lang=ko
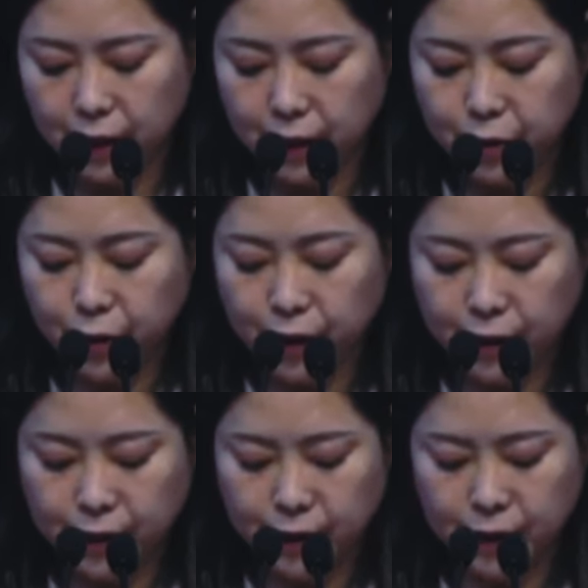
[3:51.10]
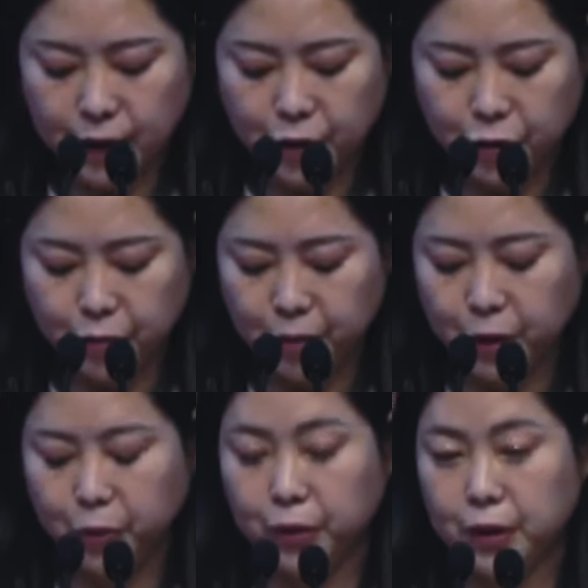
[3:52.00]
이 죄는 예수를
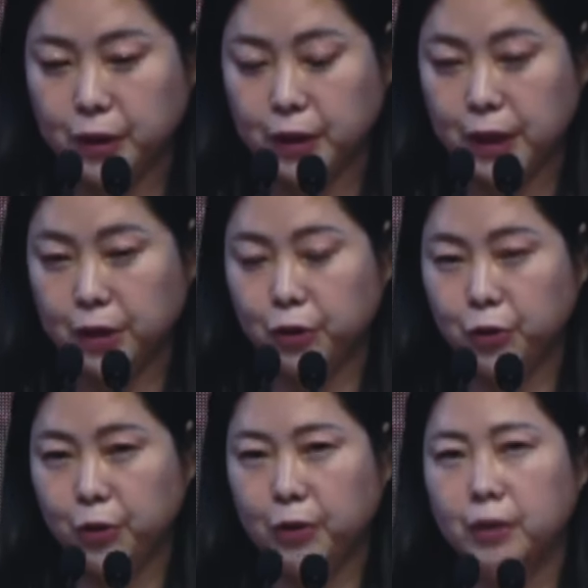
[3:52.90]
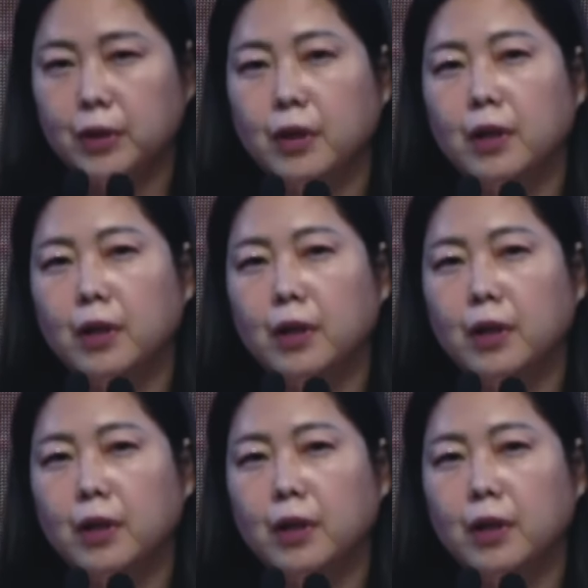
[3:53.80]
믿고 있는 자들도